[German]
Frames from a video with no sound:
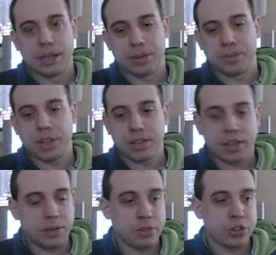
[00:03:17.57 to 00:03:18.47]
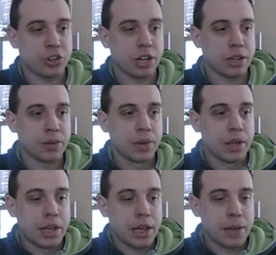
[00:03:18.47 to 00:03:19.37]
Ja, das ist halt ein bisschen schade.
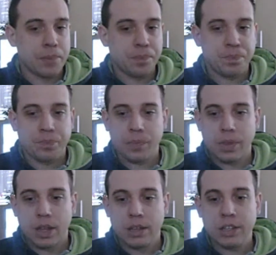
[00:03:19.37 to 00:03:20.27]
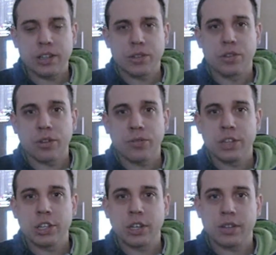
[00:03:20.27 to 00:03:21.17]
Ähm, nichtsdestotrotz
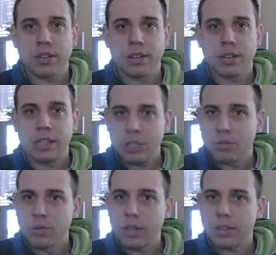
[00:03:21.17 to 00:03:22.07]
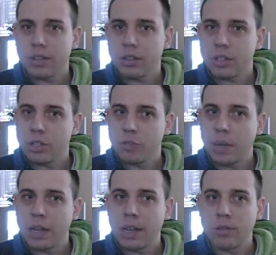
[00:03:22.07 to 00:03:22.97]
finde ich das äh, nicht gut, dass sich die
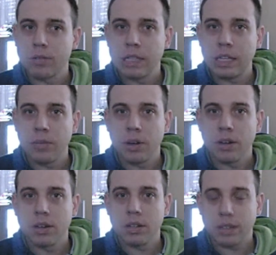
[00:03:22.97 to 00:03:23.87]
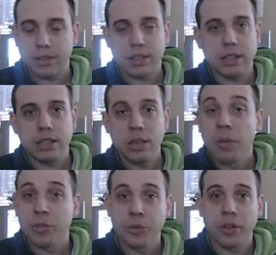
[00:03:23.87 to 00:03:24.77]
Spielanleitungen immer, dass die
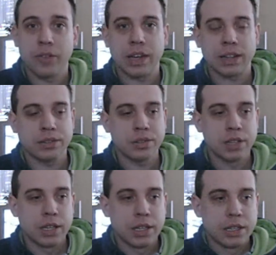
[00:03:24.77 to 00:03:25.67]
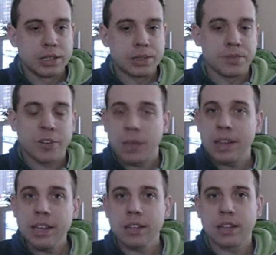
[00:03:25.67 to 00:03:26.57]
immer dünner werden. Was
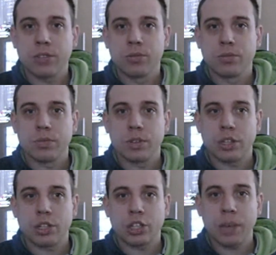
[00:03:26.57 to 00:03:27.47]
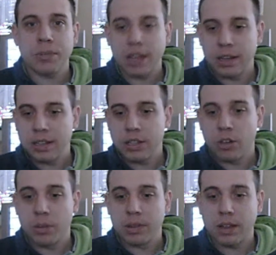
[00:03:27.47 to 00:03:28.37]
meint ihr denn dazu? Schreibt es gerne in
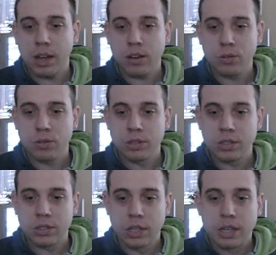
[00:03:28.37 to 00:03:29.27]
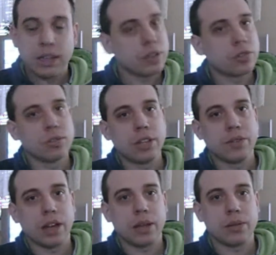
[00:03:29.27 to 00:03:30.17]
die Kommentare und dann
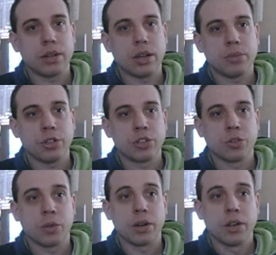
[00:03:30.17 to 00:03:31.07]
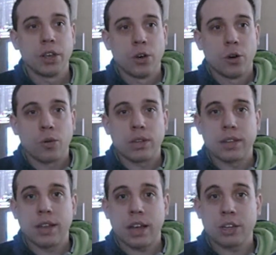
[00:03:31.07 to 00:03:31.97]
diskutieren wir ein, ein bisschen drüber. Und
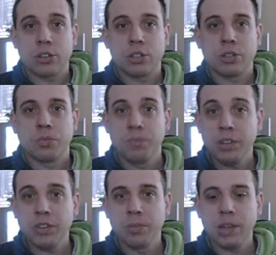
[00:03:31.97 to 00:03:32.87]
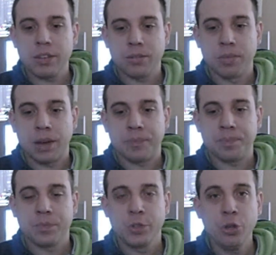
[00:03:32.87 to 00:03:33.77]
dann sage ich bis zum nächsten Mal.
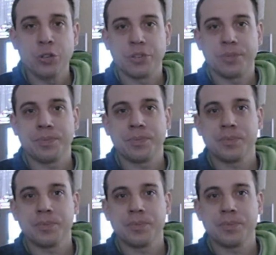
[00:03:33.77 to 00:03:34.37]
Tschüss!